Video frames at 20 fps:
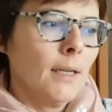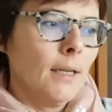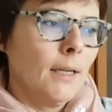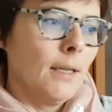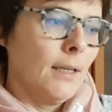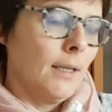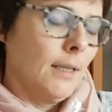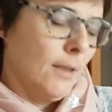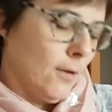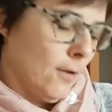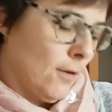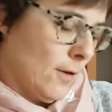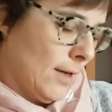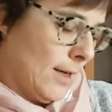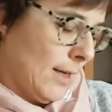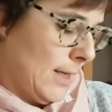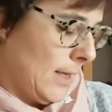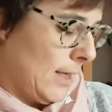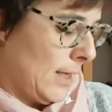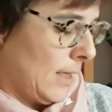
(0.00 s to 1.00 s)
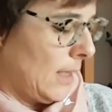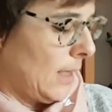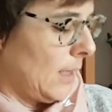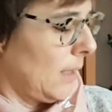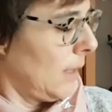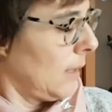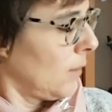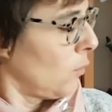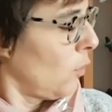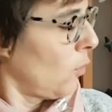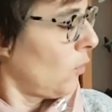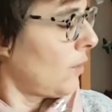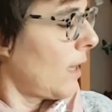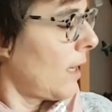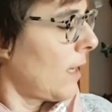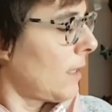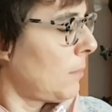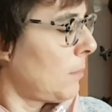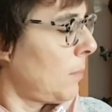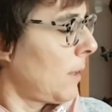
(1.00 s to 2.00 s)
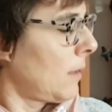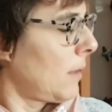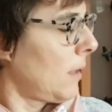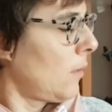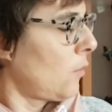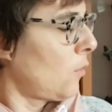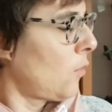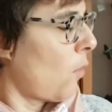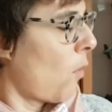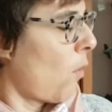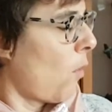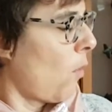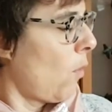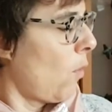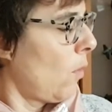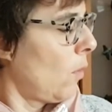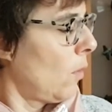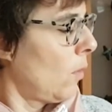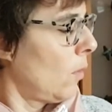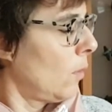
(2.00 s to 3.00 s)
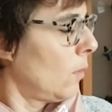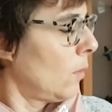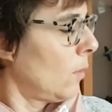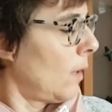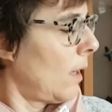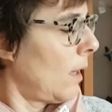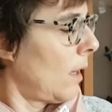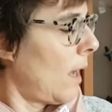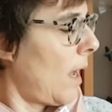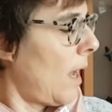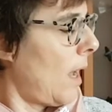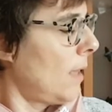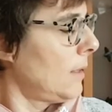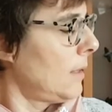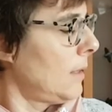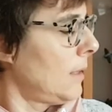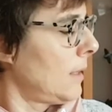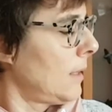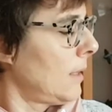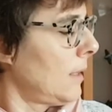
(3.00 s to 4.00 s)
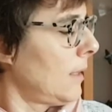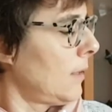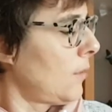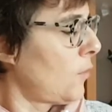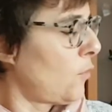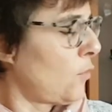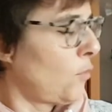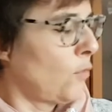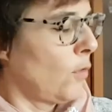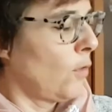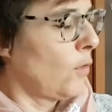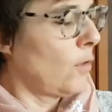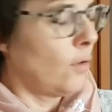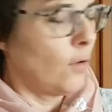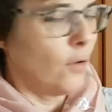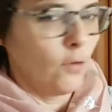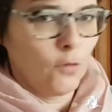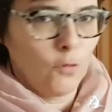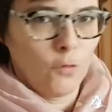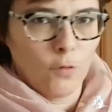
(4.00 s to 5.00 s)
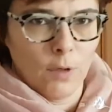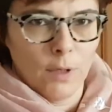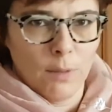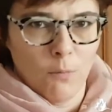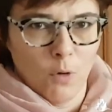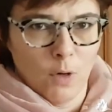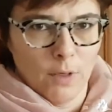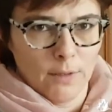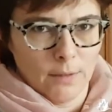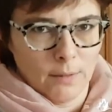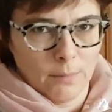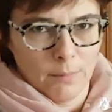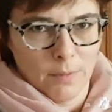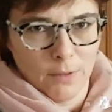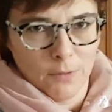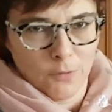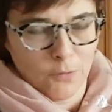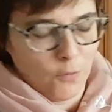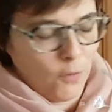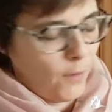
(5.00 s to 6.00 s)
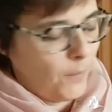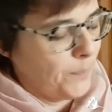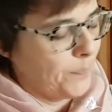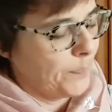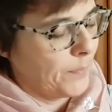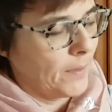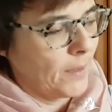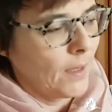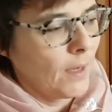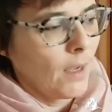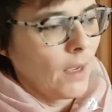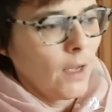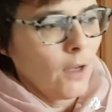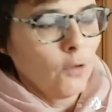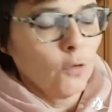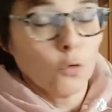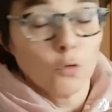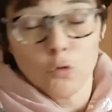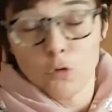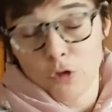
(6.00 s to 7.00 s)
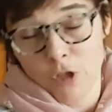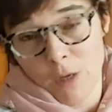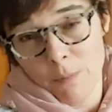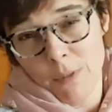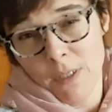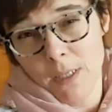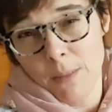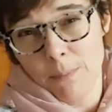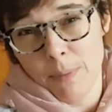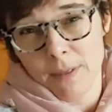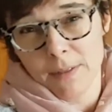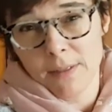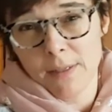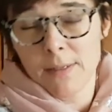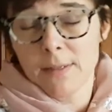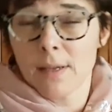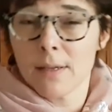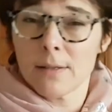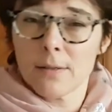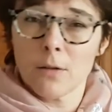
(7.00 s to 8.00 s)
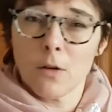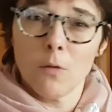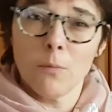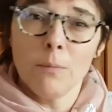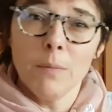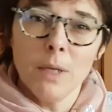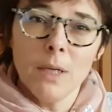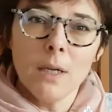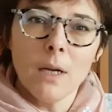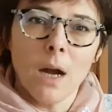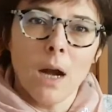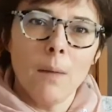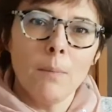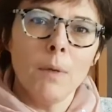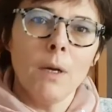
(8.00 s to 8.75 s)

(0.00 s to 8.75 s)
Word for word: Et euh, les, doses à respecter seront euh, indiquées sur, euh, sur les boîtes, bien sûr. Donc ne jamais dépasser 500 mg